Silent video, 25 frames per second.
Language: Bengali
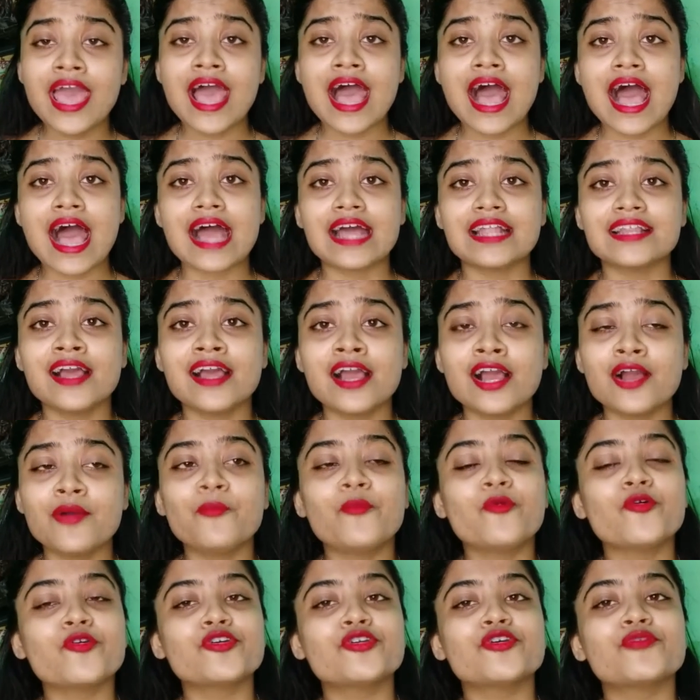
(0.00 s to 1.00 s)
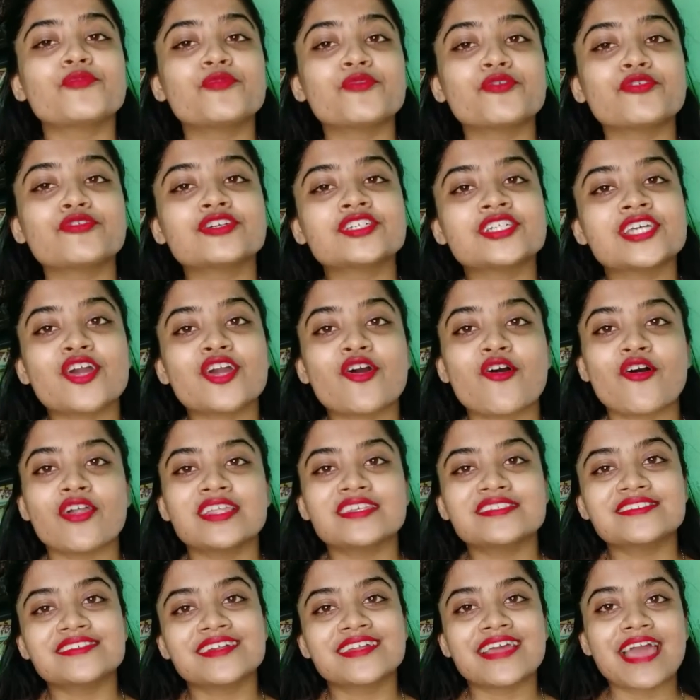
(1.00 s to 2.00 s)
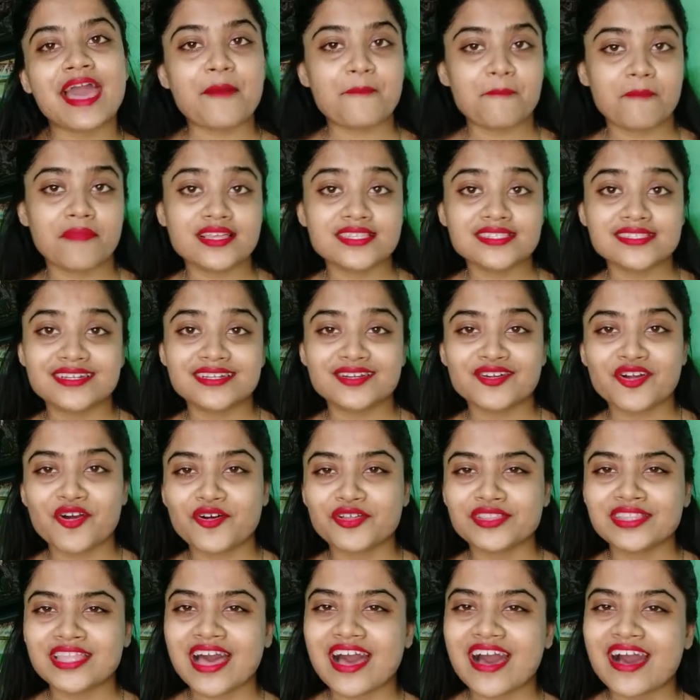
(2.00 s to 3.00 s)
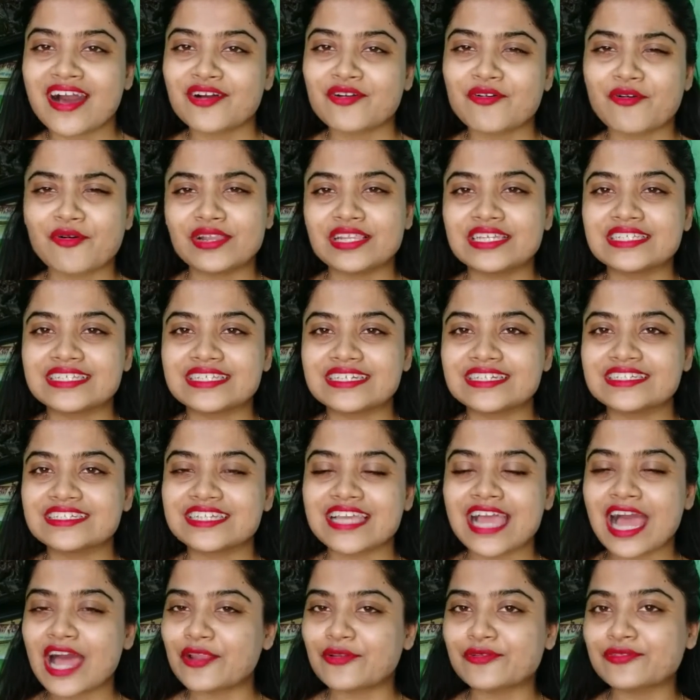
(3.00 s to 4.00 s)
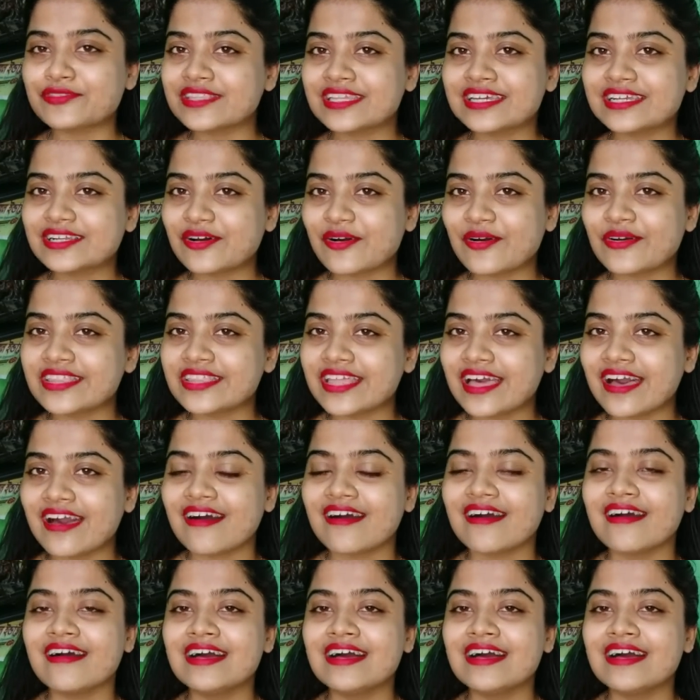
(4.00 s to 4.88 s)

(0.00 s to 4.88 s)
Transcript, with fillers: অ্যান্ড পুরনো পুরনো সেই কলেজের ক্যাম্পাসের কথা কলেজে সে আনন্দের কথা